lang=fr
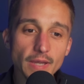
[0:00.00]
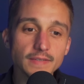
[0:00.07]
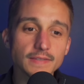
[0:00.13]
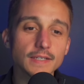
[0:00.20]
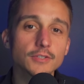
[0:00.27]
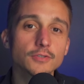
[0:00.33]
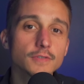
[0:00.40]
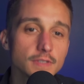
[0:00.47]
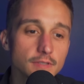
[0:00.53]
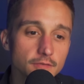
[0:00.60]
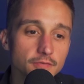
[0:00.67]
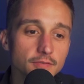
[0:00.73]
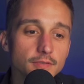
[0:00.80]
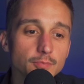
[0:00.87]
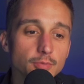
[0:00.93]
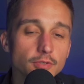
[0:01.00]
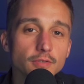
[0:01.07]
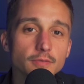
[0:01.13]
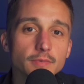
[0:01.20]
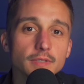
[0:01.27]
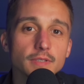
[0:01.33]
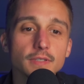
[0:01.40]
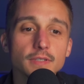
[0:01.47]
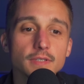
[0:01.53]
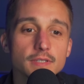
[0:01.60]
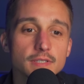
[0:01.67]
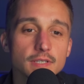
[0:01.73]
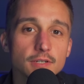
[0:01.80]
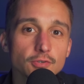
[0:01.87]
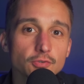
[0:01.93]
pas été attentif pendant mes
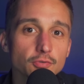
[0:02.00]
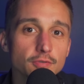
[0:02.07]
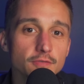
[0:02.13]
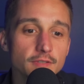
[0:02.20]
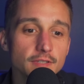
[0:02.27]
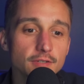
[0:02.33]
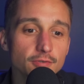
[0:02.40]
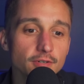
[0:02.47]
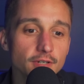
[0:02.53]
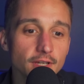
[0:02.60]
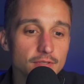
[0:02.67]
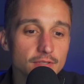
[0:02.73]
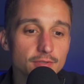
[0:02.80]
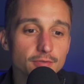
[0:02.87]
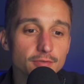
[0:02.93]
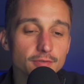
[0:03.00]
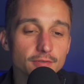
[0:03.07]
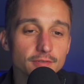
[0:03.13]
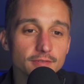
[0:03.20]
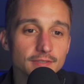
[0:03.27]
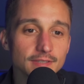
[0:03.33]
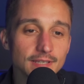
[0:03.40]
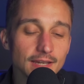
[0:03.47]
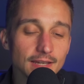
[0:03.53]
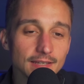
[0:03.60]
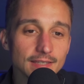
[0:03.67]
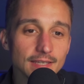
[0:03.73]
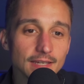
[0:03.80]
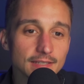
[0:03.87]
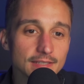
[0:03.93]
50 autres vidéos, puisque y
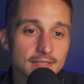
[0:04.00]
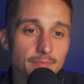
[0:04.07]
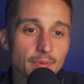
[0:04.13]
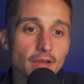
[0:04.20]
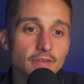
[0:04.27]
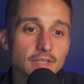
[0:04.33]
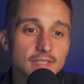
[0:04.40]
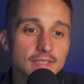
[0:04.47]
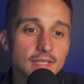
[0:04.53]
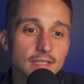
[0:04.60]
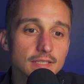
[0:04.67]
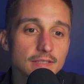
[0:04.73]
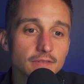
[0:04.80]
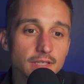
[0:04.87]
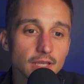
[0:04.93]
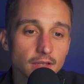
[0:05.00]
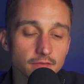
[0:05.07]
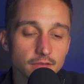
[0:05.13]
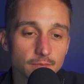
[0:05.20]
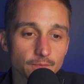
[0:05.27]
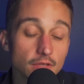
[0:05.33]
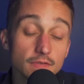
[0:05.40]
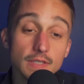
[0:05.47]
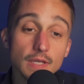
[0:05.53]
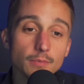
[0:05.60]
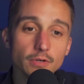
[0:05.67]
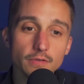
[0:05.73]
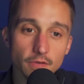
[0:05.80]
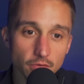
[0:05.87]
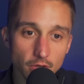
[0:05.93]
c'est pas avec ça qu'il va y arriver.
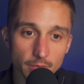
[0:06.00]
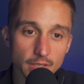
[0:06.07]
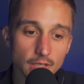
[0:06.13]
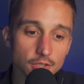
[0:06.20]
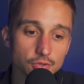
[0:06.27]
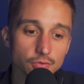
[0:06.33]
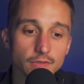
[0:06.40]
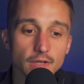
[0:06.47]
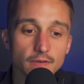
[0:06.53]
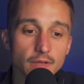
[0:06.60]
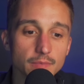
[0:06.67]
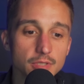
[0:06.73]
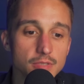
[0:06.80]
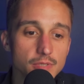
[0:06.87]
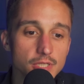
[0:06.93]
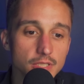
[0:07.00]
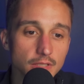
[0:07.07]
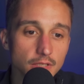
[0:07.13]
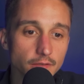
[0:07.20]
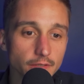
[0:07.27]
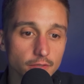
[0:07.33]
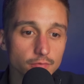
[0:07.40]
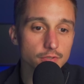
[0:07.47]
Évidemment, il va falloir mettre l'argent au travail, mais j'imagine qu'il en a